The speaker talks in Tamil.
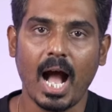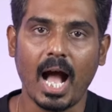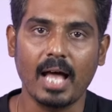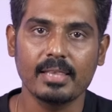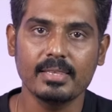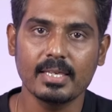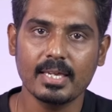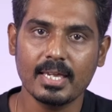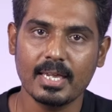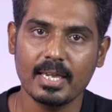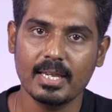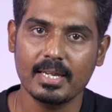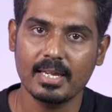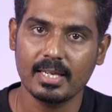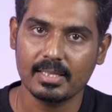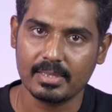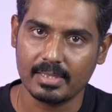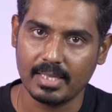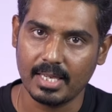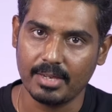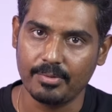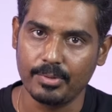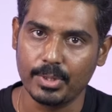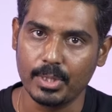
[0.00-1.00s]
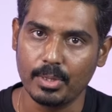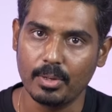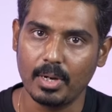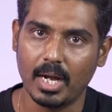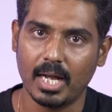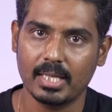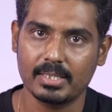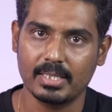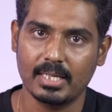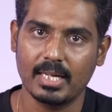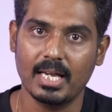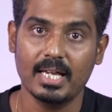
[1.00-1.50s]
அதுக்கு என்ன தேவையோ
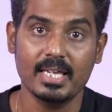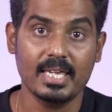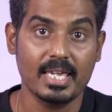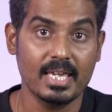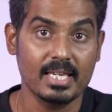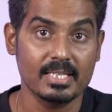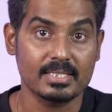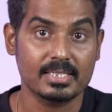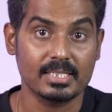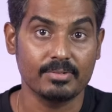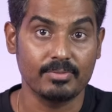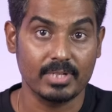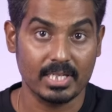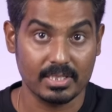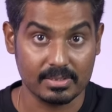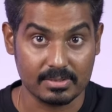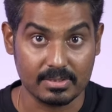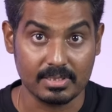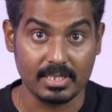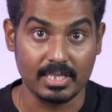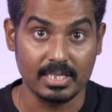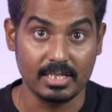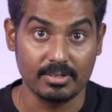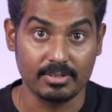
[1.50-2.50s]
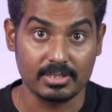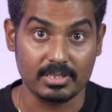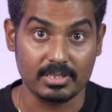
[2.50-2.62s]
அதெல்லாம் ஏ செவன் எஸ் த்ரீயில்